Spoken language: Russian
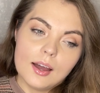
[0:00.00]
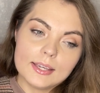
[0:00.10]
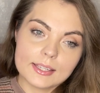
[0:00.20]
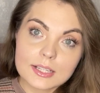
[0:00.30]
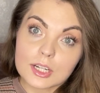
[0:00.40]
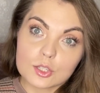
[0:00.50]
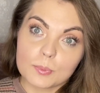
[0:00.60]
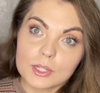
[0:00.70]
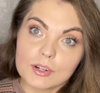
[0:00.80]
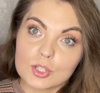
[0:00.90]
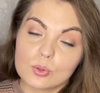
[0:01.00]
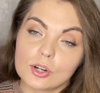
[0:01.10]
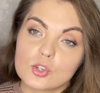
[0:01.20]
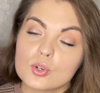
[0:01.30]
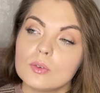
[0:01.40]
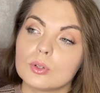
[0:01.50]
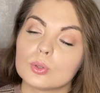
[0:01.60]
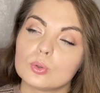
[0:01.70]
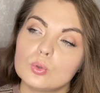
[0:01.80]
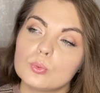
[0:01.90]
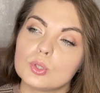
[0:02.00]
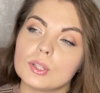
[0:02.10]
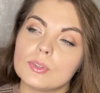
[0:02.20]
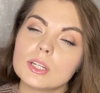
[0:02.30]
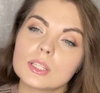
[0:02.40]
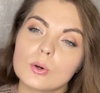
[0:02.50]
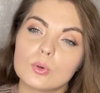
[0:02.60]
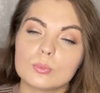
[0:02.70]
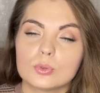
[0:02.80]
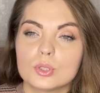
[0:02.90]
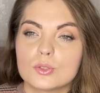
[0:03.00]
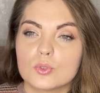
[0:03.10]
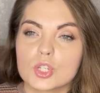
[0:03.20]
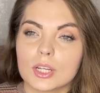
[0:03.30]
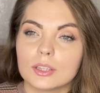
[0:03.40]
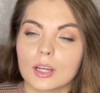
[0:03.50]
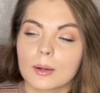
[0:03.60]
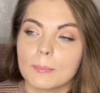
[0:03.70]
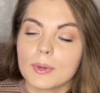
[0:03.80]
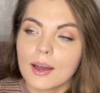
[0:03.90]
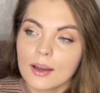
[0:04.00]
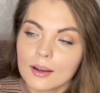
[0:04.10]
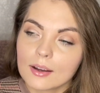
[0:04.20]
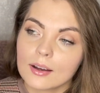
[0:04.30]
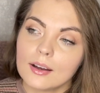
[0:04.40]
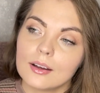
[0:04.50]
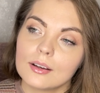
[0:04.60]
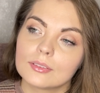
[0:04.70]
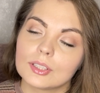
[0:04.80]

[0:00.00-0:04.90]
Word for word: я сразу поняла, что хочу его, но думаю, наверное, он будет звучать так мягко,